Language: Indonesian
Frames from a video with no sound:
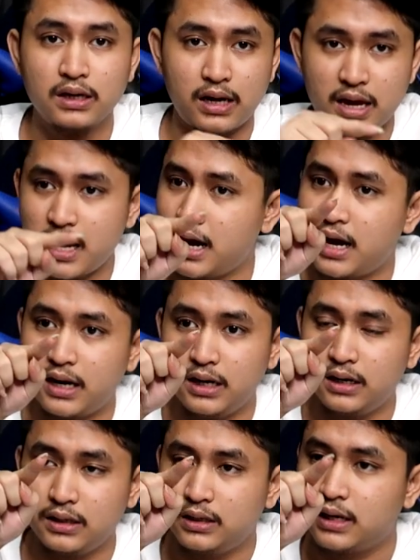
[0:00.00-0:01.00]
kayak
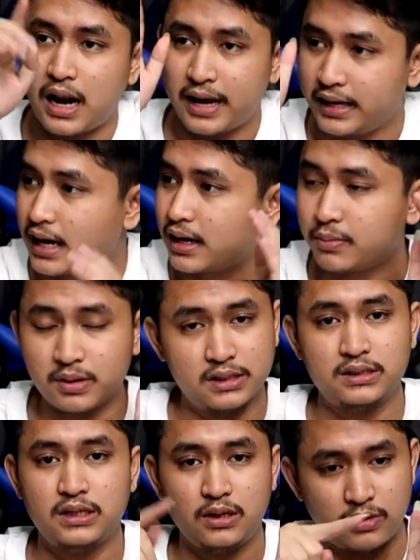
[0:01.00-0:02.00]
layar
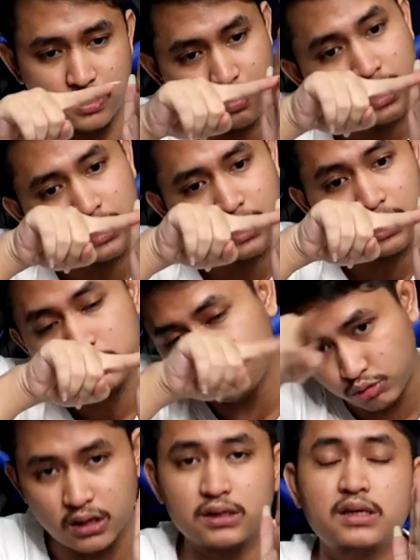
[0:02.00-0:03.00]
bersih tiba-tiba ada
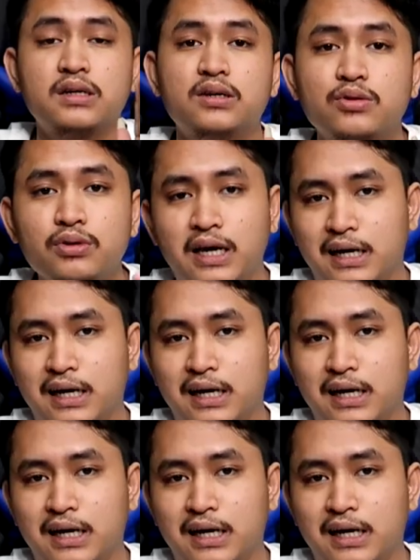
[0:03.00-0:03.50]
curugnya gitu